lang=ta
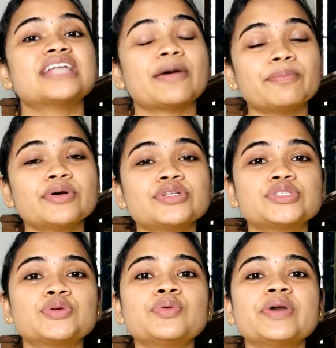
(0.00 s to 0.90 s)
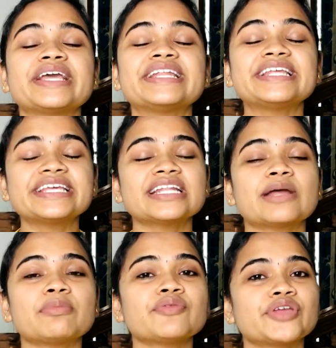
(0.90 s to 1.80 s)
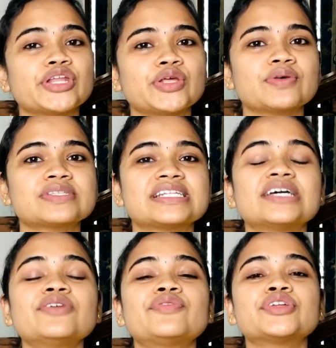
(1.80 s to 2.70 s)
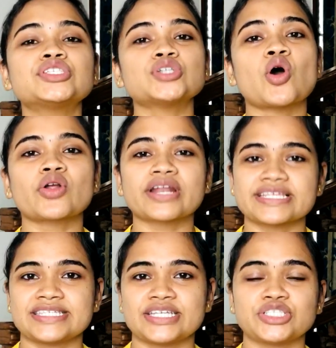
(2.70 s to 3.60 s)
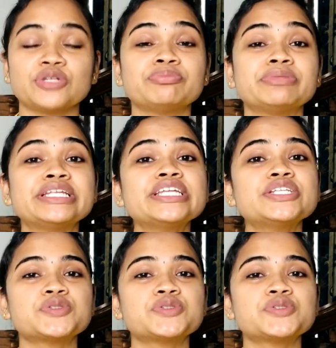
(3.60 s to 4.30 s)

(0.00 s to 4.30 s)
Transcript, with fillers: நம்பர் டூ இன்றைக்கி நம்ம வீடியோஸில் ஃப்ரிட்ஜ் ஆர்கனைசேஷன் மினி